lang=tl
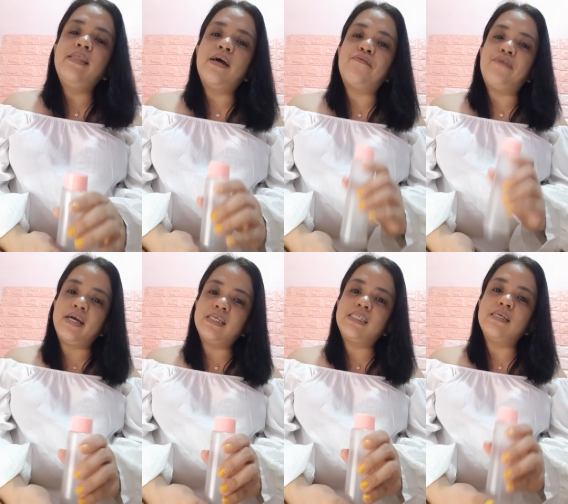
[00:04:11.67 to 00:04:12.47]
na
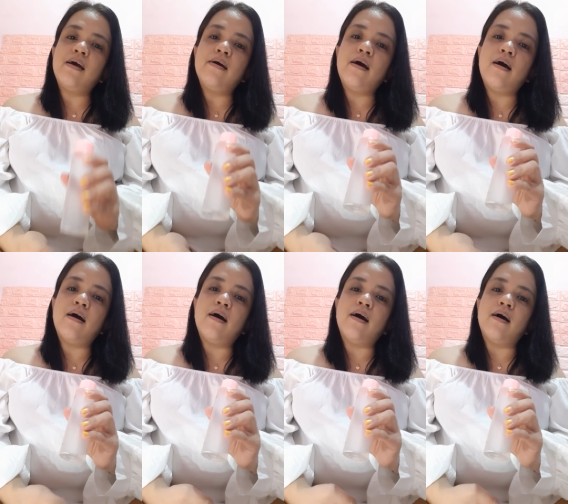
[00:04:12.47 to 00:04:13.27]
Rex
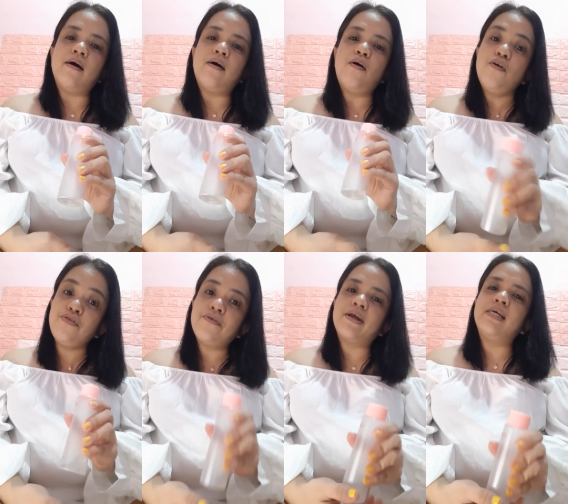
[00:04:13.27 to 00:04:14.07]
uh,
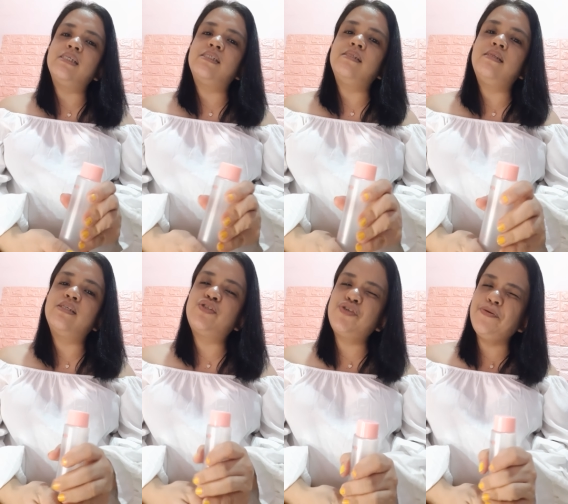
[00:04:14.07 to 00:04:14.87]
authorized
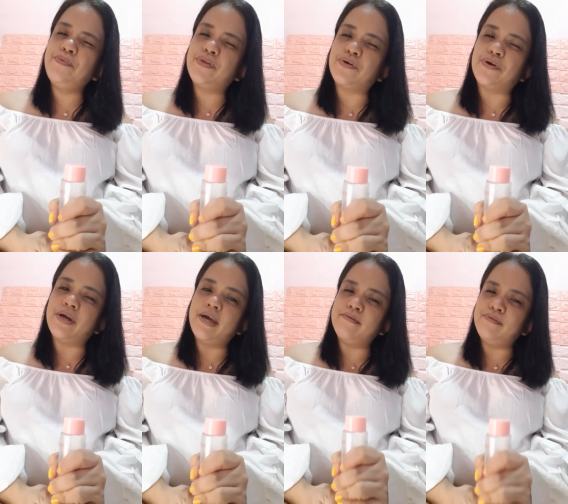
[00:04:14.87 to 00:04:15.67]
distributor
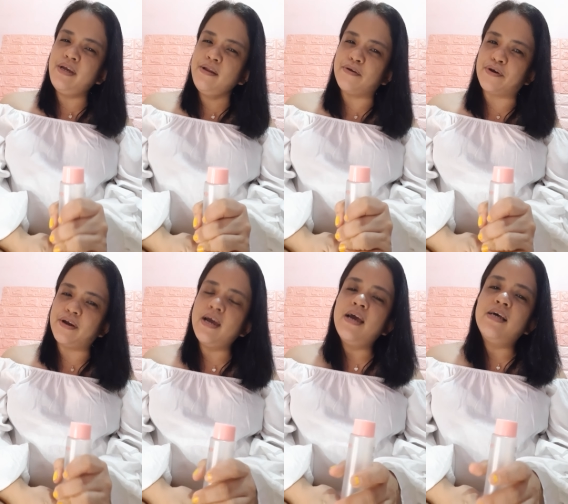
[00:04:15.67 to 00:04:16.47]
and dealer
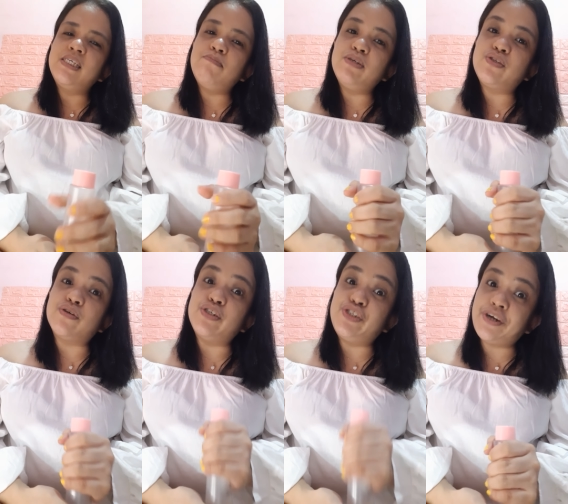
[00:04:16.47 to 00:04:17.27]
si
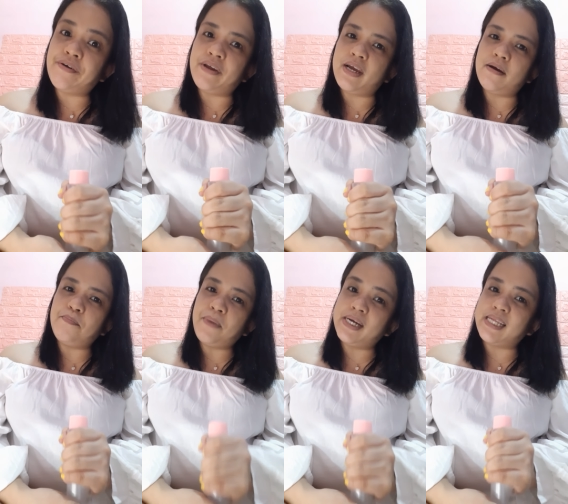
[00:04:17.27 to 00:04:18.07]
Mr. Jeric
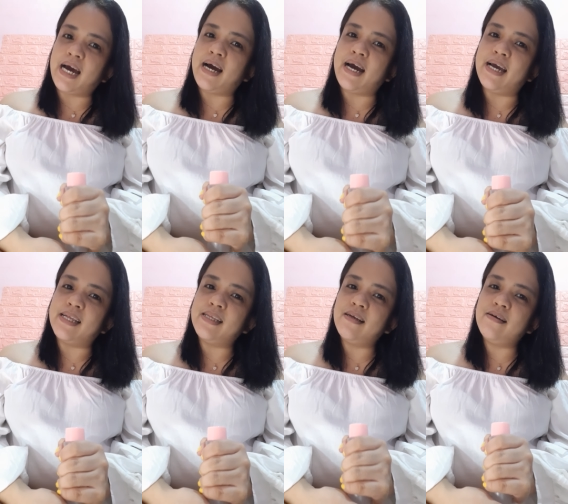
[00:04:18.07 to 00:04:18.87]
Pagdakan.
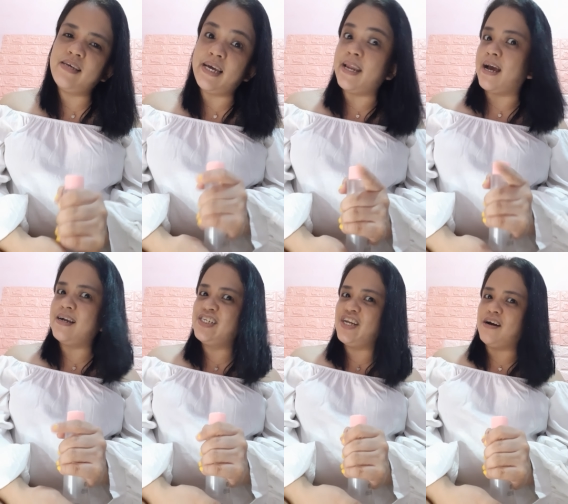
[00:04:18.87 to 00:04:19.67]
Yan,
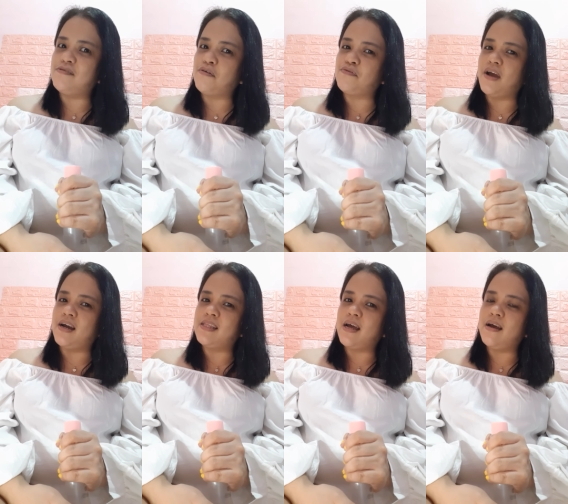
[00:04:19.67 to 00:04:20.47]
shoutout na
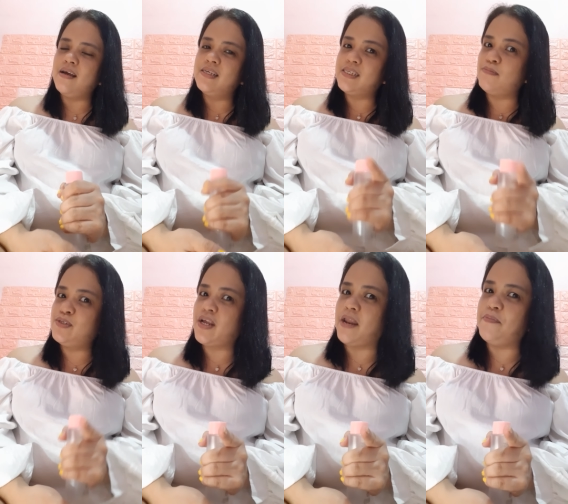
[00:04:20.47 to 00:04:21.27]
kita.
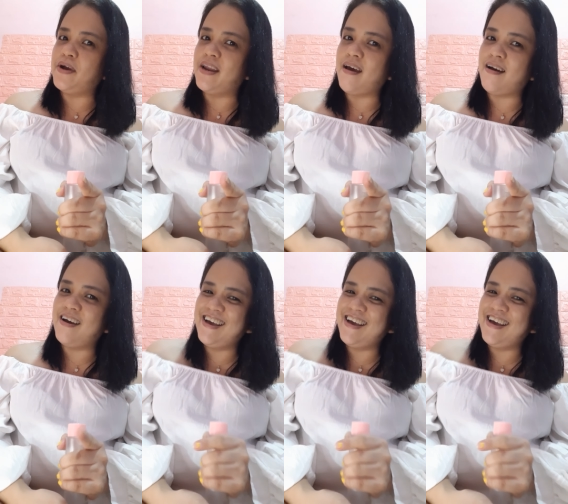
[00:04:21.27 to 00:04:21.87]
Subscribe ka na.